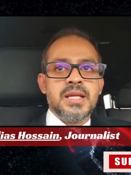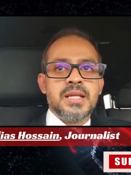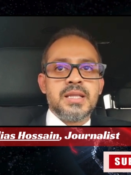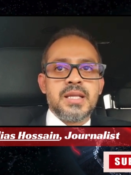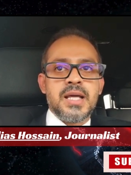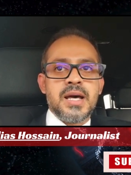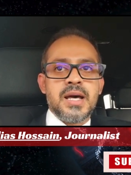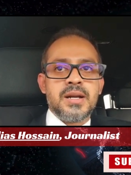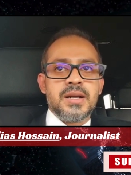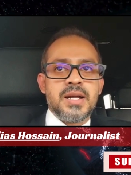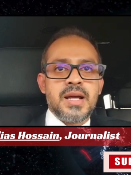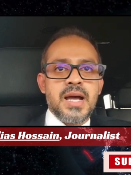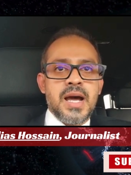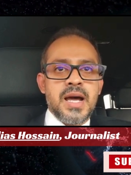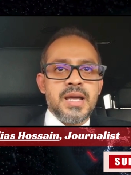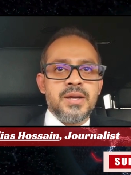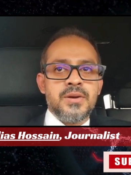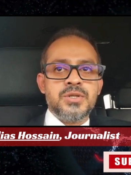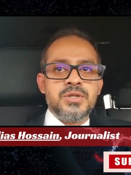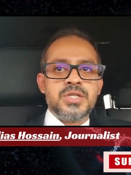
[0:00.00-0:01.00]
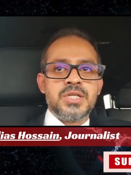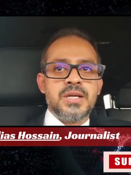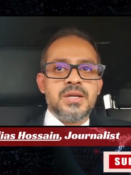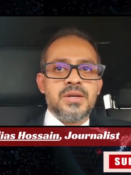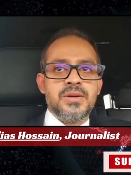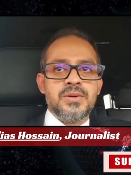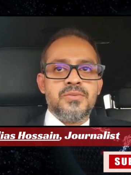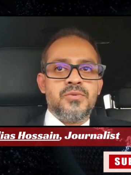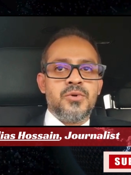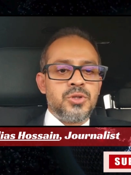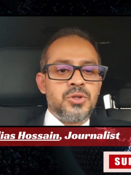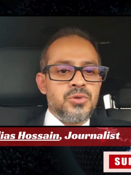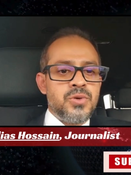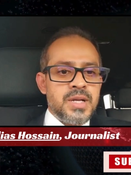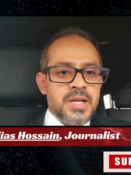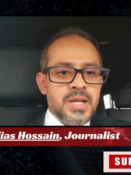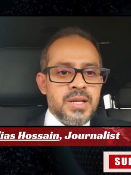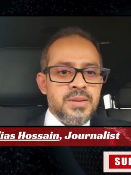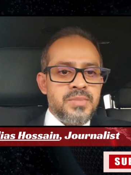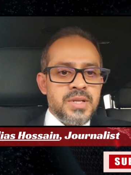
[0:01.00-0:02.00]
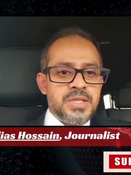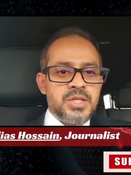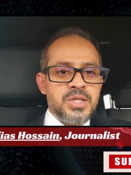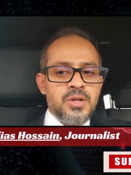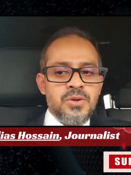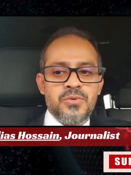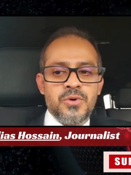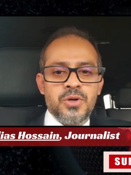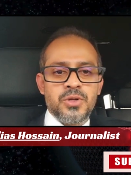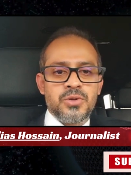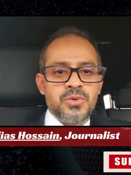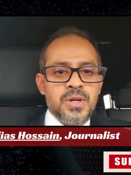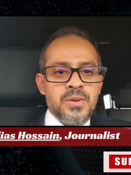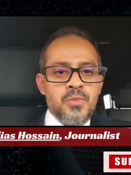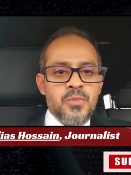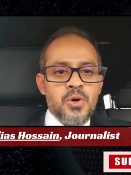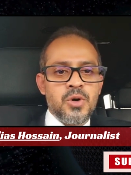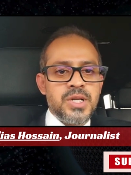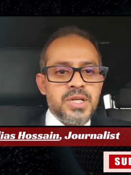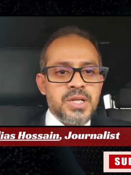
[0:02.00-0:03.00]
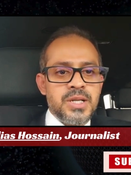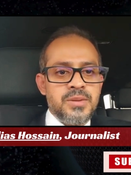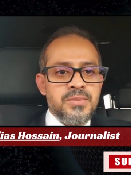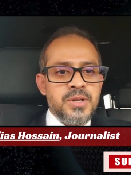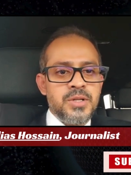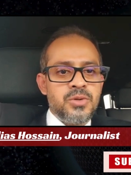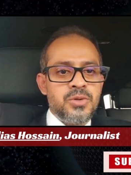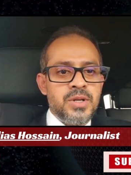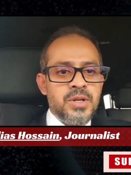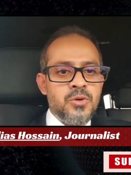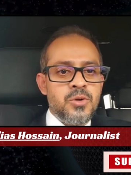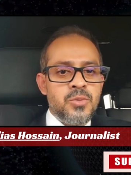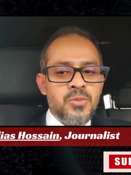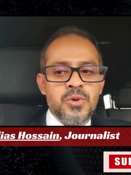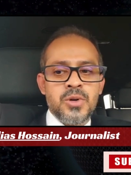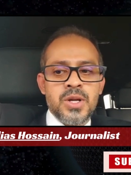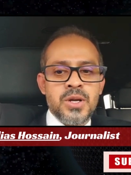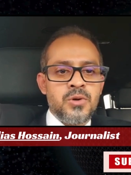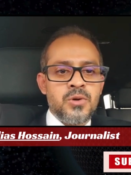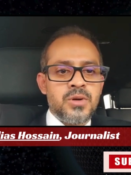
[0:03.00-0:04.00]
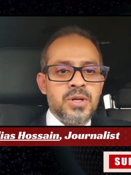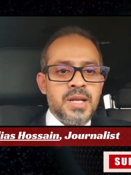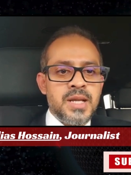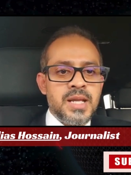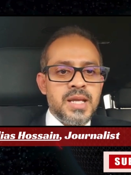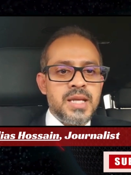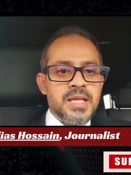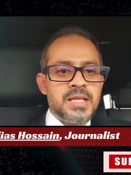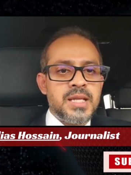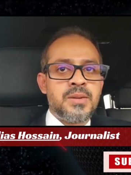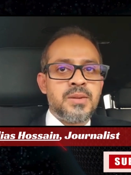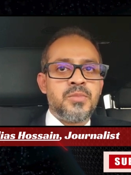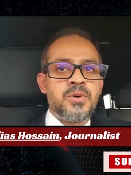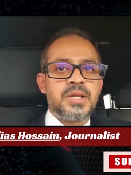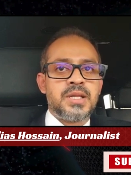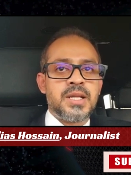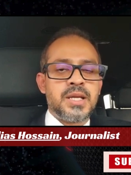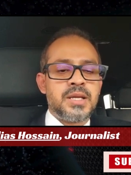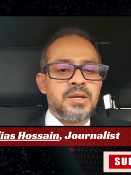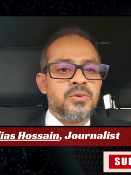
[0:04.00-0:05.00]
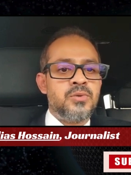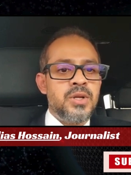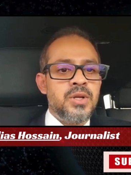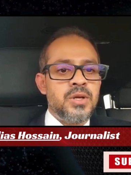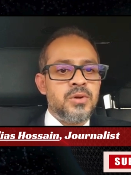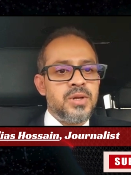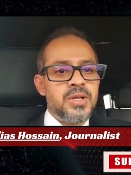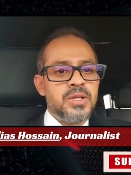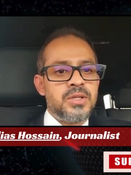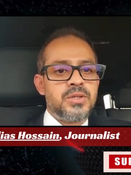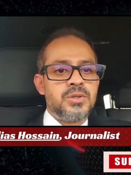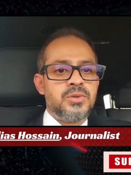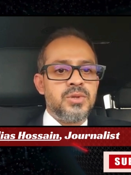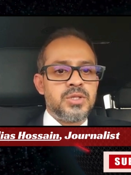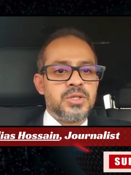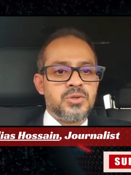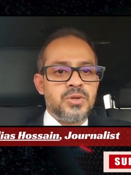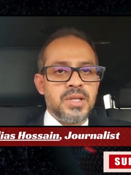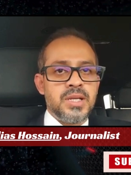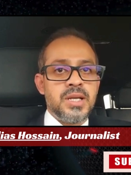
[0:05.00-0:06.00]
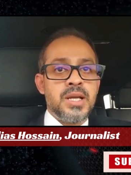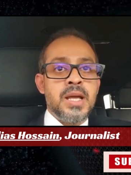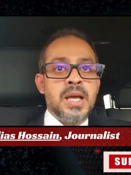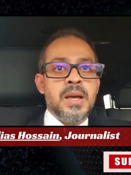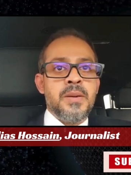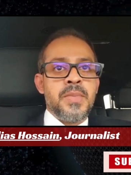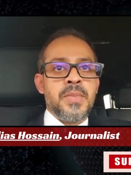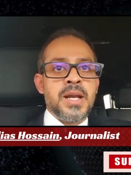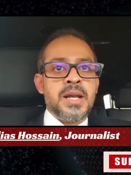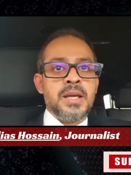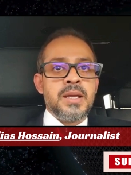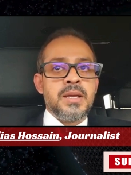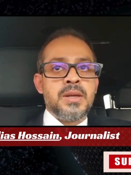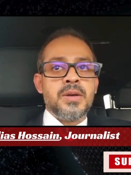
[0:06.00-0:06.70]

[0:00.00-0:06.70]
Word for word: তার গায়ে ওই যে ফতুয়া টাইপের ছিল ফতুয়ার পকেটের ভেতরে গোপনাঙ্গটা রেখে তারপরে তাকে গুলি করে থিয়ে চলি মানে